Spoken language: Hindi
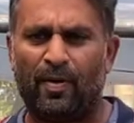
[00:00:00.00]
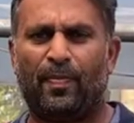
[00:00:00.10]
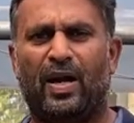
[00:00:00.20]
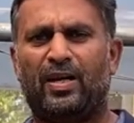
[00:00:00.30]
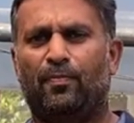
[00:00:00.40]
में
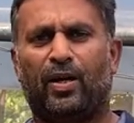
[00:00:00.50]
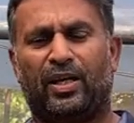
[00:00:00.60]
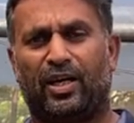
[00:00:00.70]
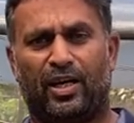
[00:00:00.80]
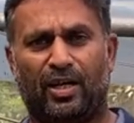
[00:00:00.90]
पानी भर
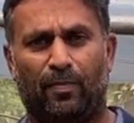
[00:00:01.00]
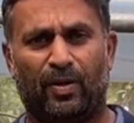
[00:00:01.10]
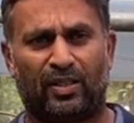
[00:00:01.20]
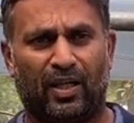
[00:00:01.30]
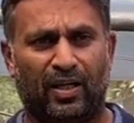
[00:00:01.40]
के रखना
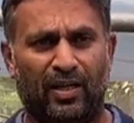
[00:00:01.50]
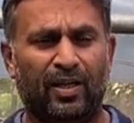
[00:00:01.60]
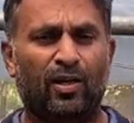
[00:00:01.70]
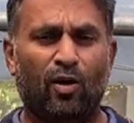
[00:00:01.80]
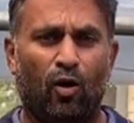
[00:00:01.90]
पड़ता है
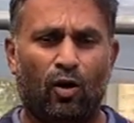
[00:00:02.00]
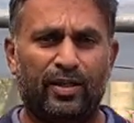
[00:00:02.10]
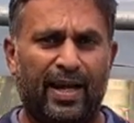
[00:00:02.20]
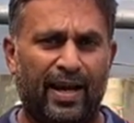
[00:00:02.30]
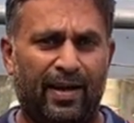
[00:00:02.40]
और
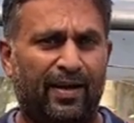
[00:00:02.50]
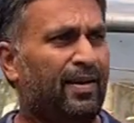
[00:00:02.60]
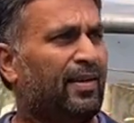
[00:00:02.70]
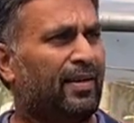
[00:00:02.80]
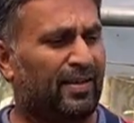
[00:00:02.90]
ये
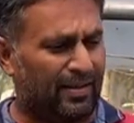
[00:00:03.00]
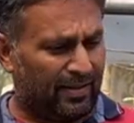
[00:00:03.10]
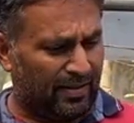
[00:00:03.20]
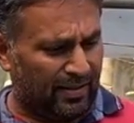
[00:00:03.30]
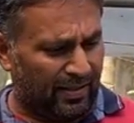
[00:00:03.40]

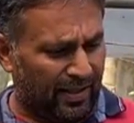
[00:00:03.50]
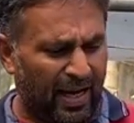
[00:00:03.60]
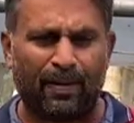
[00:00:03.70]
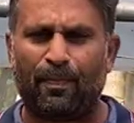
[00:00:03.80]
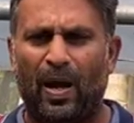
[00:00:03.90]

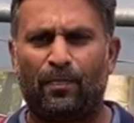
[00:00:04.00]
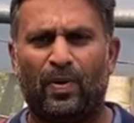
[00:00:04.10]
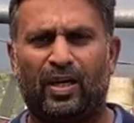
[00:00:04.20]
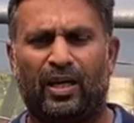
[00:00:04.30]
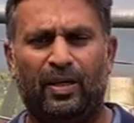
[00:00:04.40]
एक पाइप
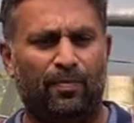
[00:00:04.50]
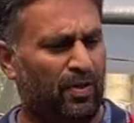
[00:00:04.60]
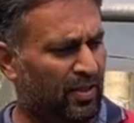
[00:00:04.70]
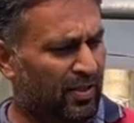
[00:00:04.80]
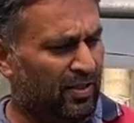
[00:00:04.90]
में करीब
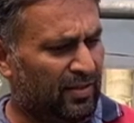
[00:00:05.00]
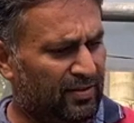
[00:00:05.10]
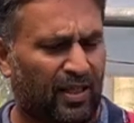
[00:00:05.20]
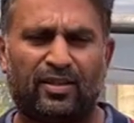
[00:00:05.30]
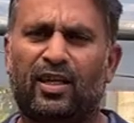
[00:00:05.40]

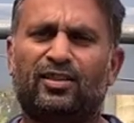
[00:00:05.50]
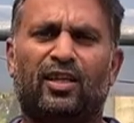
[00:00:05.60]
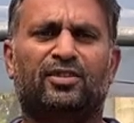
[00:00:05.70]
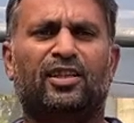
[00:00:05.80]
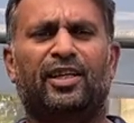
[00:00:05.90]
70 से
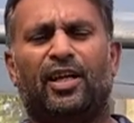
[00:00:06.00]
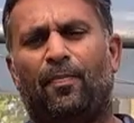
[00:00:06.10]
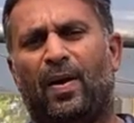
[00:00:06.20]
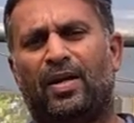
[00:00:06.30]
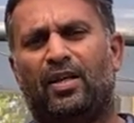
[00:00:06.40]
80 लीटर
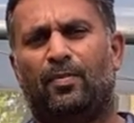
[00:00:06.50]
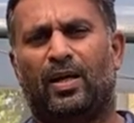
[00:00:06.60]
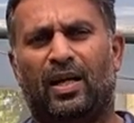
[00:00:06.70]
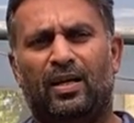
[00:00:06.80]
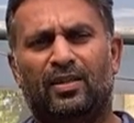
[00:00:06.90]
पानी
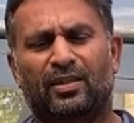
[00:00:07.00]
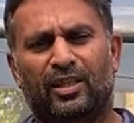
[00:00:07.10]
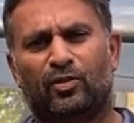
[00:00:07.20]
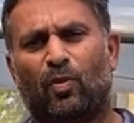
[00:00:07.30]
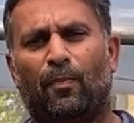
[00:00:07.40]
हमारा
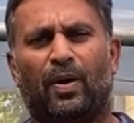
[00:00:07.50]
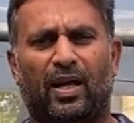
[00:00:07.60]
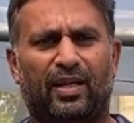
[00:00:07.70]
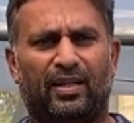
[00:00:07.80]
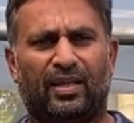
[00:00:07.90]
इसमें
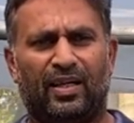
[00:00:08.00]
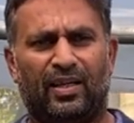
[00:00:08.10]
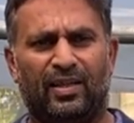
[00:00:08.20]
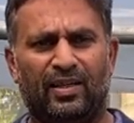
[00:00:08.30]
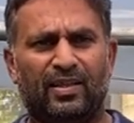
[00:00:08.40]
भरा रहता
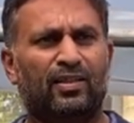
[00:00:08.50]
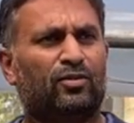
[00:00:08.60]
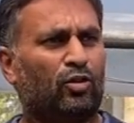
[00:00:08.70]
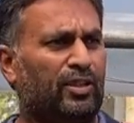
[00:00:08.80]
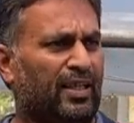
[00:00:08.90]
है
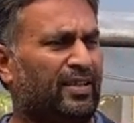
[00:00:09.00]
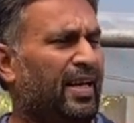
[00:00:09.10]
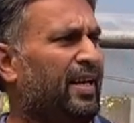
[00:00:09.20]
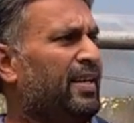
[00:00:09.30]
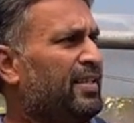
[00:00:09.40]
तो
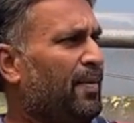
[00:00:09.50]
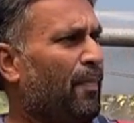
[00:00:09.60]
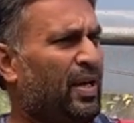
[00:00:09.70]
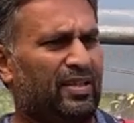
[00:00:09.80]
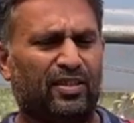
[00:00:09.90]
जैसे ये
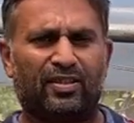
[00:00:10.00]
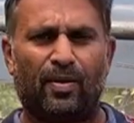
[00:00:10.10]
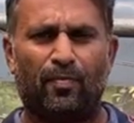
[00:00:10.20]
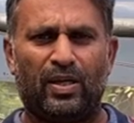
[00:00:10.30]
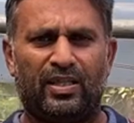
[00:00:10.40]
बड़ी
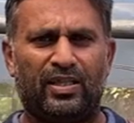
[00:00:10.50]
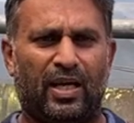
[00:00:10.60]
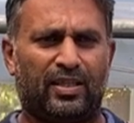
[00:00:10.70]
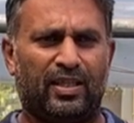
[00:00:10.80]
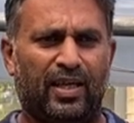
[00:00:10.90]
सिस्टम बनती
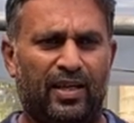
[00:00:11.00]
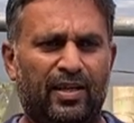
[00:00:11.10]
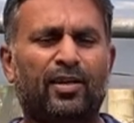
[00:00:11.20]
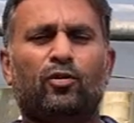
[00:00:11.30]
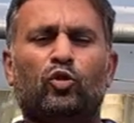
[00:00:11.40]
जाती है
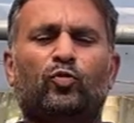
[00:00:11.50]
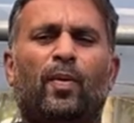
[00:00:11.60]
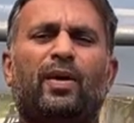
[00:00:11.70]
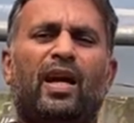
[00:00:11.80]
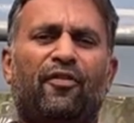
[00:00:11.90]
उसमें
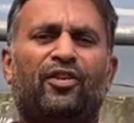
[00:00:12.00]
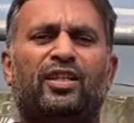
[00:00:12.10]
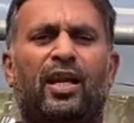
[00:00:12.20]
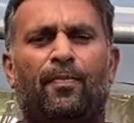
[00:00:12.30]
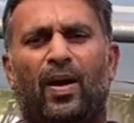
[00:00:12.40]
हमें काफ़ी
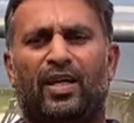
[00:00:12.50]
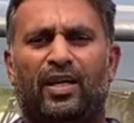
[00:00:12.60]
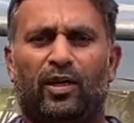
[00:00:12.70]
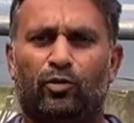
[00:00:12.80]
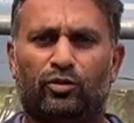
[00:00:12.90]
सारा पानी
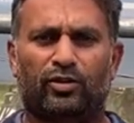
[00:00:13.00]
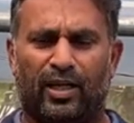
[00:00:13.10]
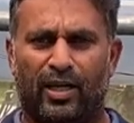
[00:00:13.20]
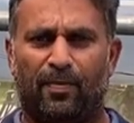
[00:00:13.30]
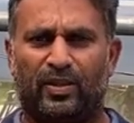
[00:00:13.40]
का यूज़
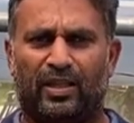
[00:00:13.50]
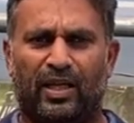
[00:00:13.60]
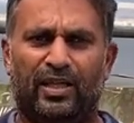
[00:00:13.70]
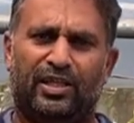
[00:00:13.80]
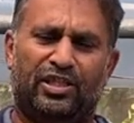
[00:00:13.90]
करना पड़ता
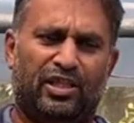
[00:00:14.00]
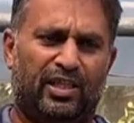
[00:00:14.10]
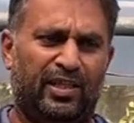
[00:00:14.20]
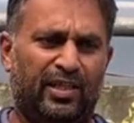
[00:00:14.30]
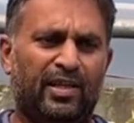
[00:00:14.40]
है
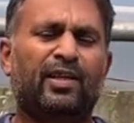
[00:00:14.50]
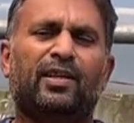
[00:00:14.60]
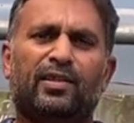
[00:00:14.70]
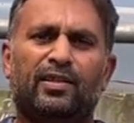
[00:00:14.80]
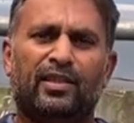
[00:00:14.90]
इनिशियली
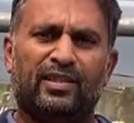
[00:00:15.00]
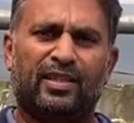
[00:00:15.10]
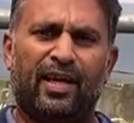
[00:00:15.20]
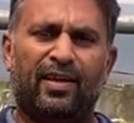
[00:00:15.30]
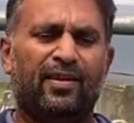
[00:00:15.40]

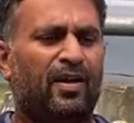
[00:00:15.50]
इससे